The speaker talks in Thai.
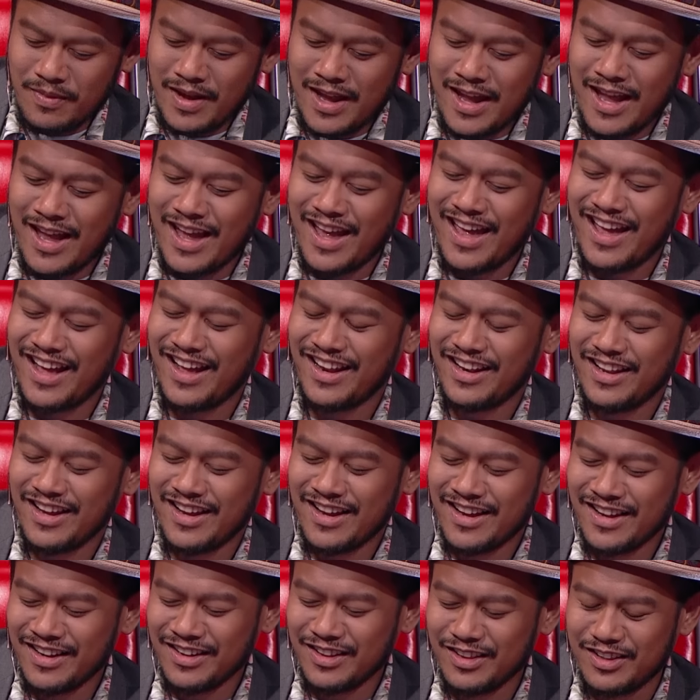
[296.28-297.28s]
แม่
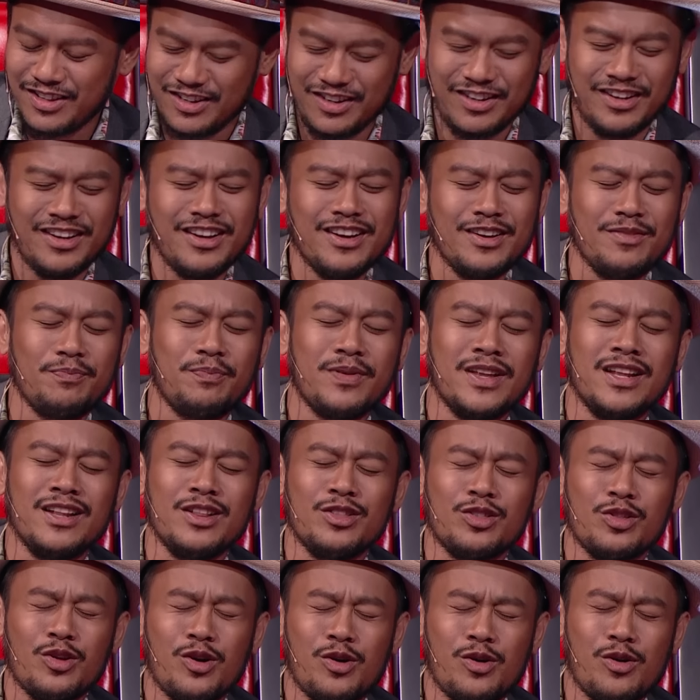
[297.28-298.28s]
เดินถือปิ่
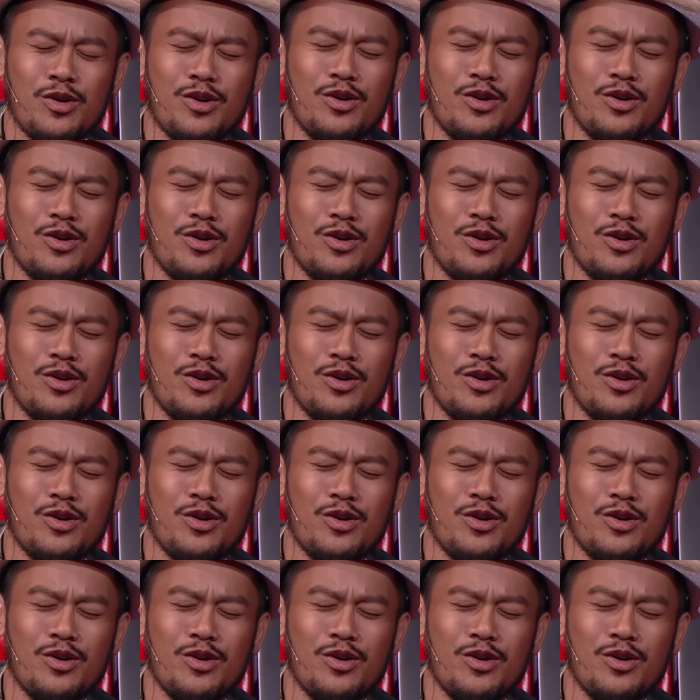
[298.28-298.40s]
นโต